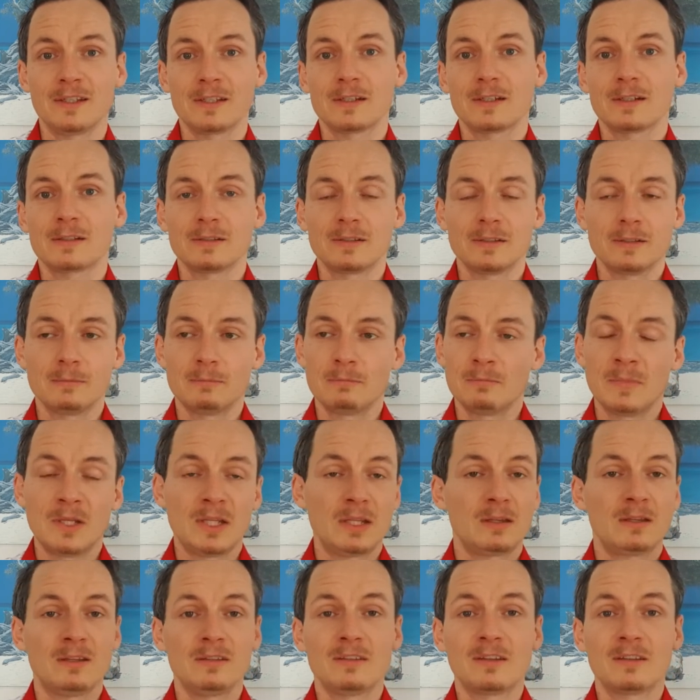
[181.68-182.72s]
jeder,
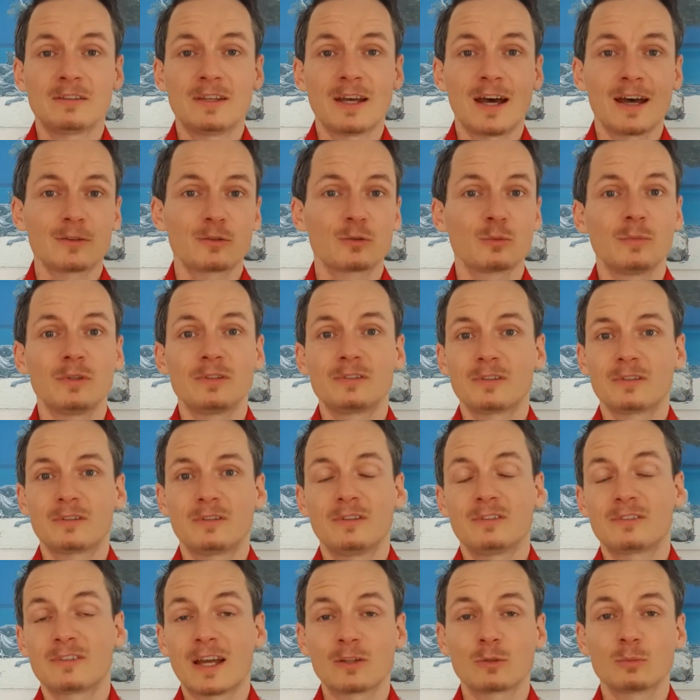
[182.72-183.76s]
mit dieser Datum ist,
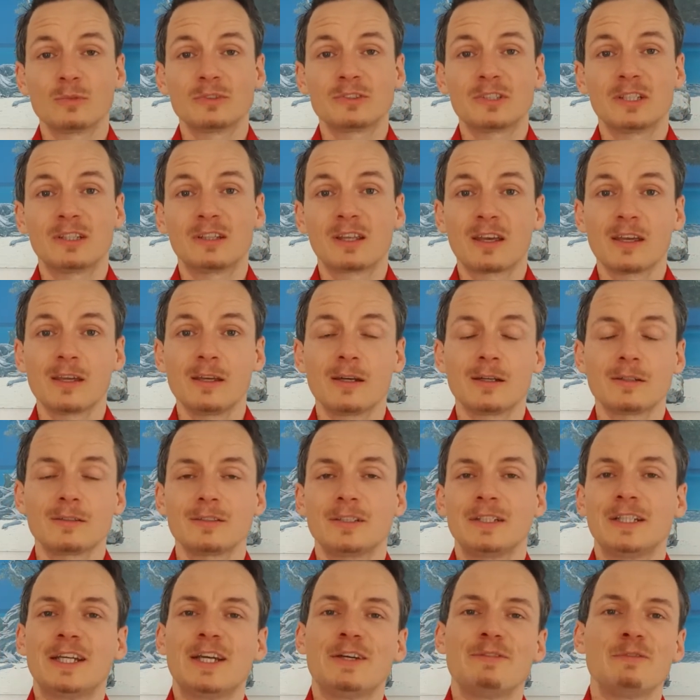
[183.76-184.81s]
das Datum ist der Trigger,
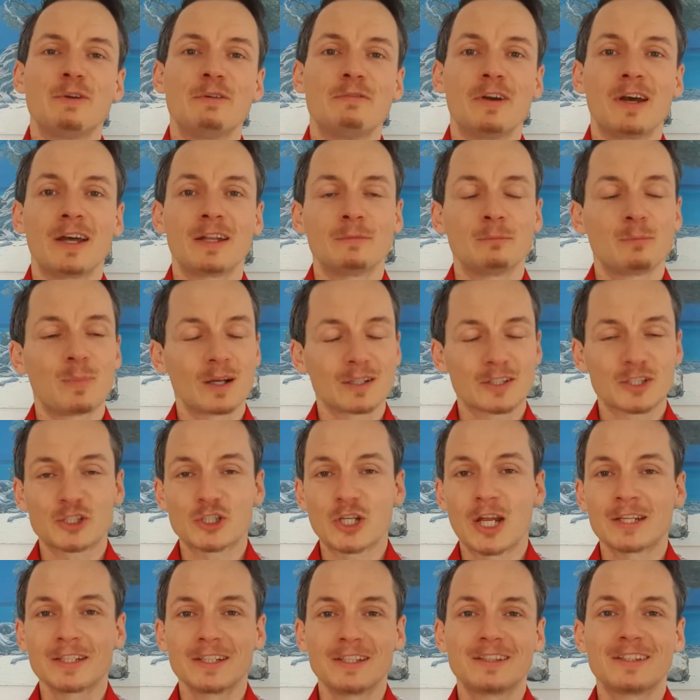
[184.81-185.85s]
wir werden
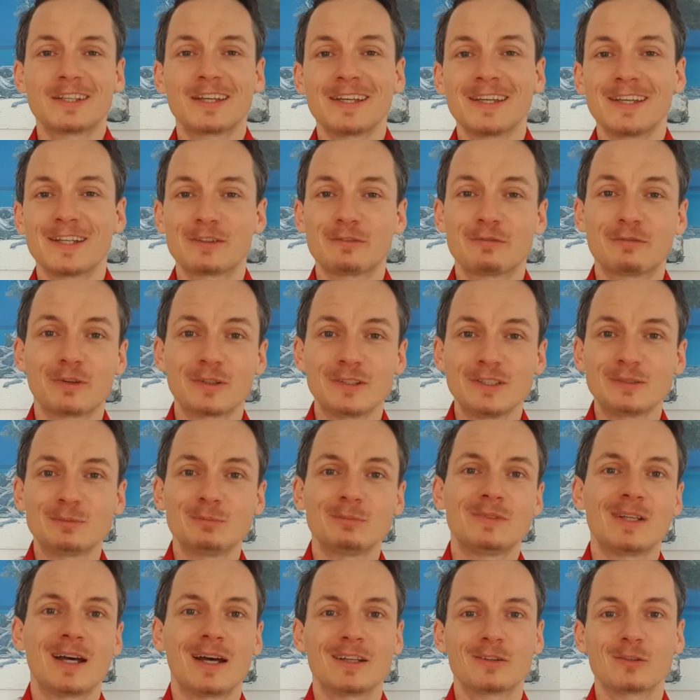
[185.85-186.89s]
praktisch angetriggert von
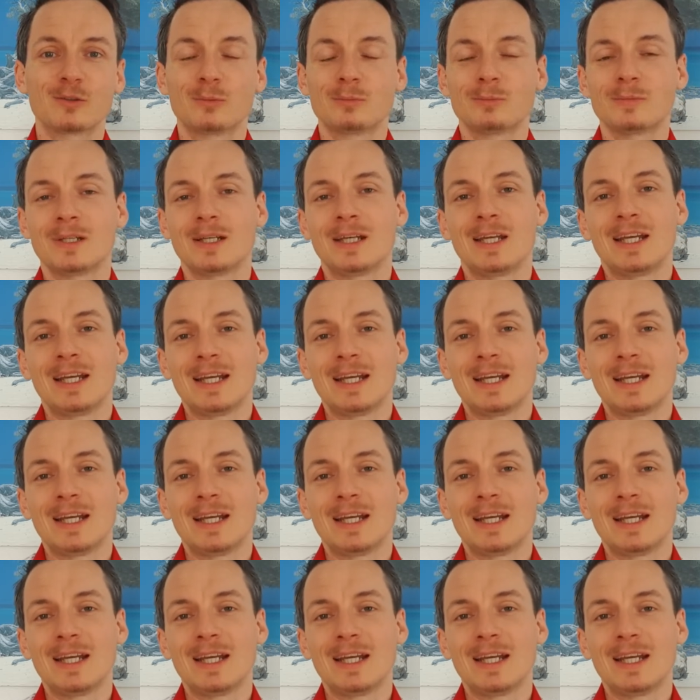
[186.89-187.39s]
diesem Datum,